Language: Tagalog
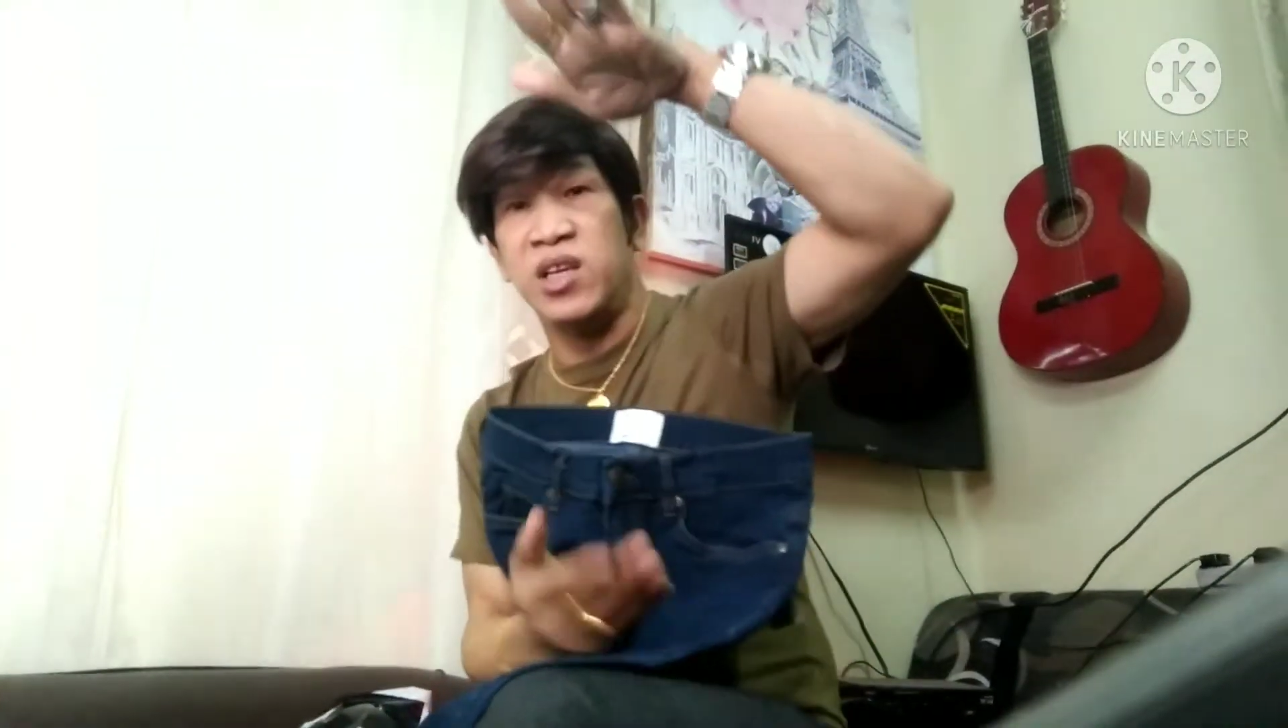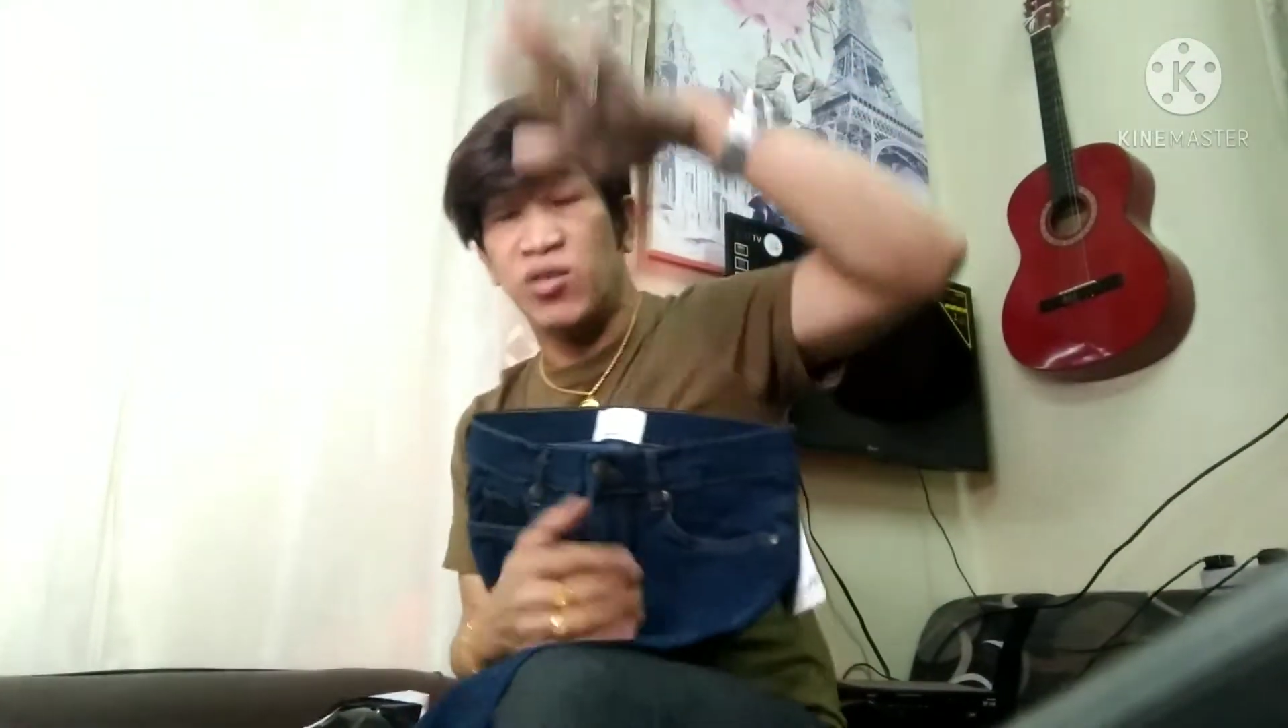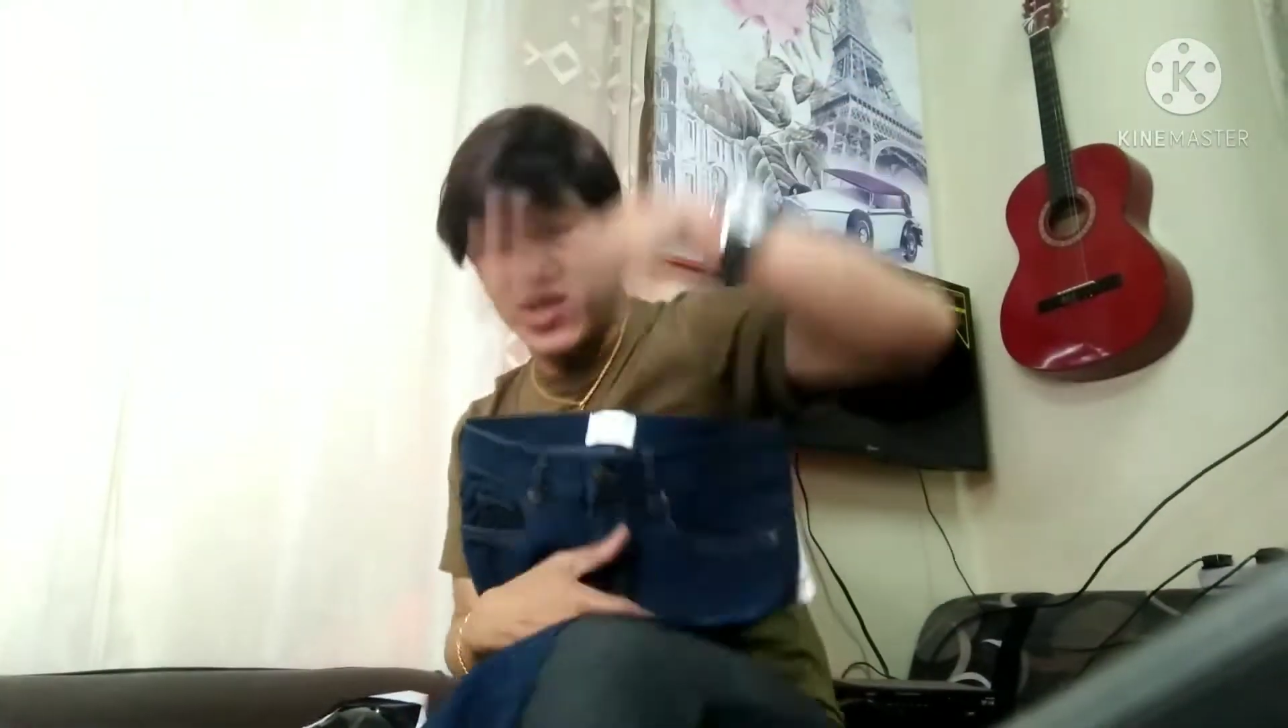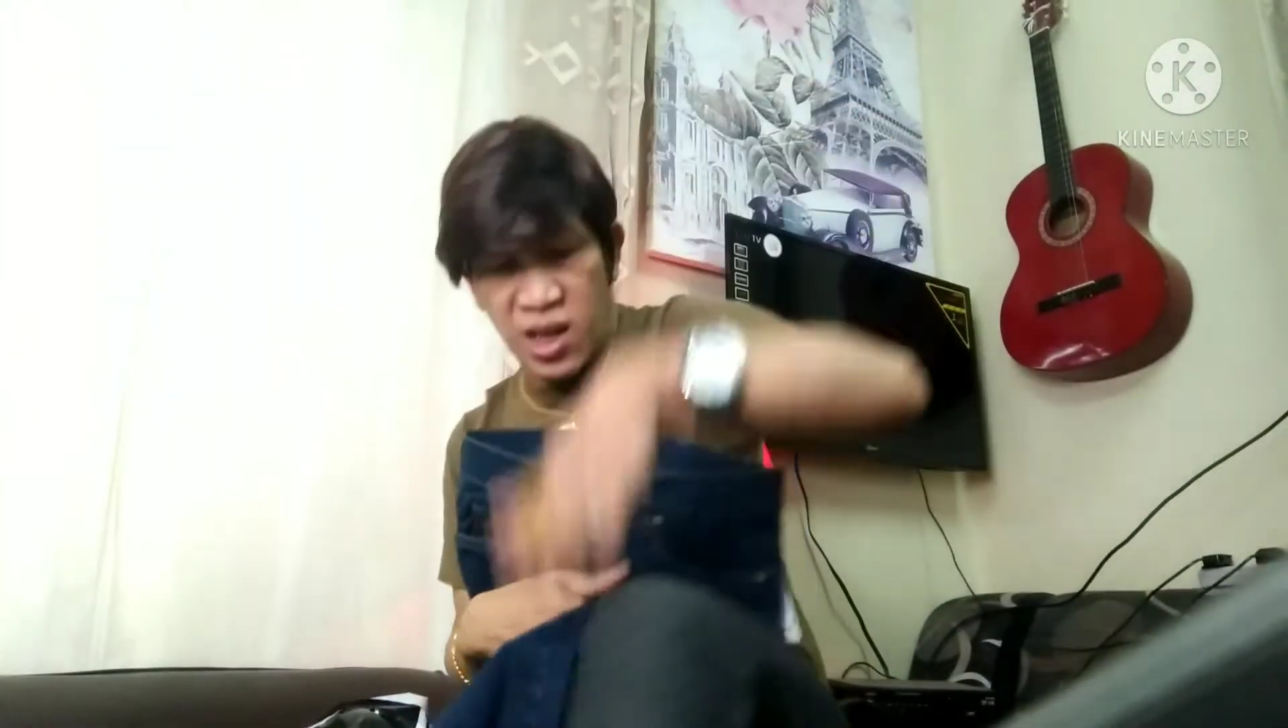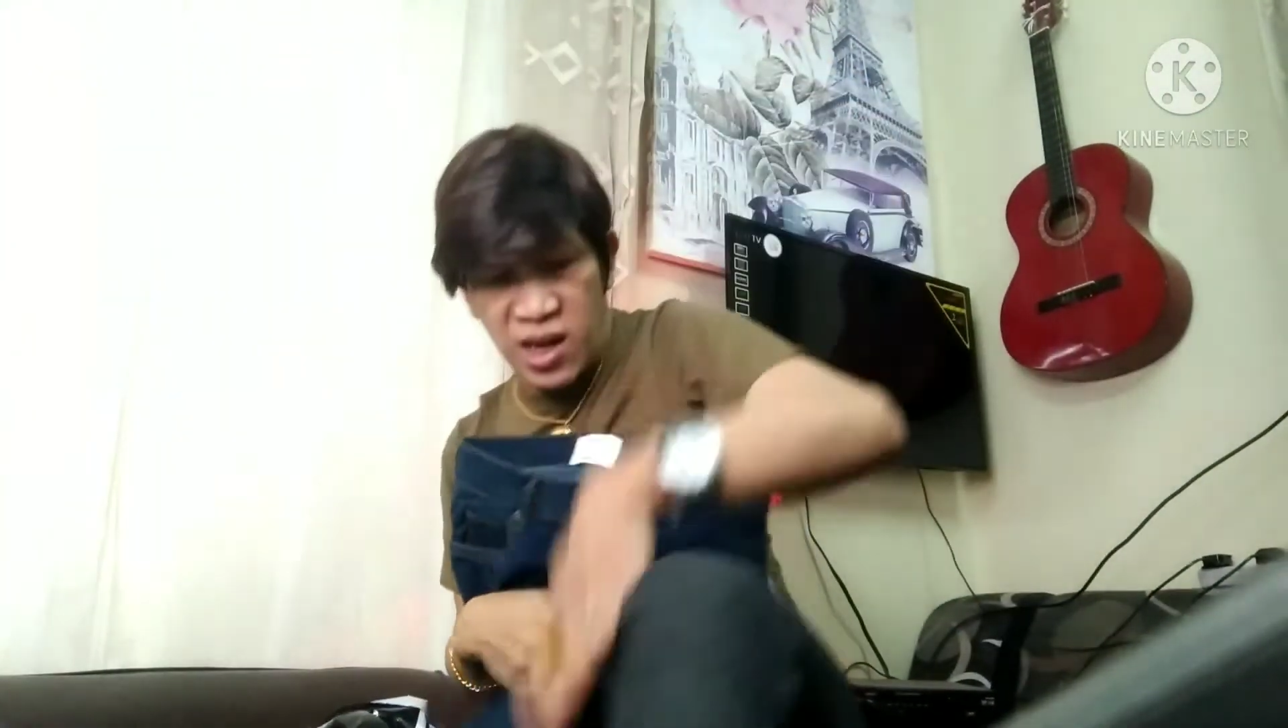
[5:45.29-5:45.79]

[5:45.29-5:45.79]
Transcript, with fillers: dito sa